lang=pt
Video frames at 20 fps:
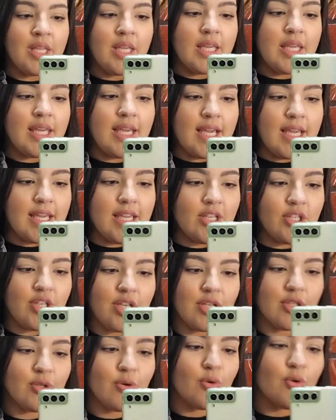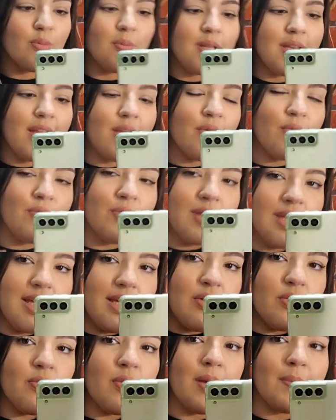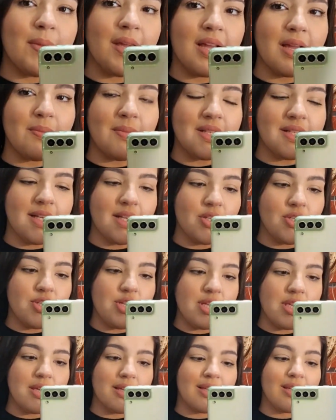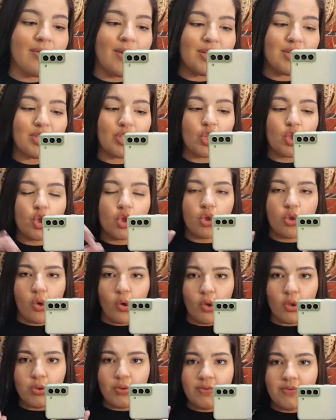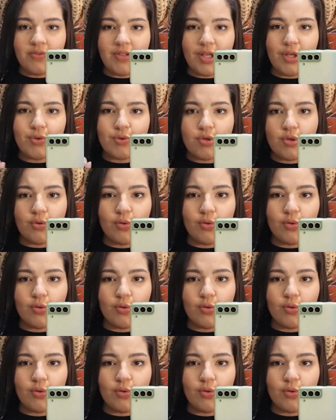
E aí, gente, gente, eu combinei com o quê? Com a minha camisetinha, que eu acho que todo vídeo de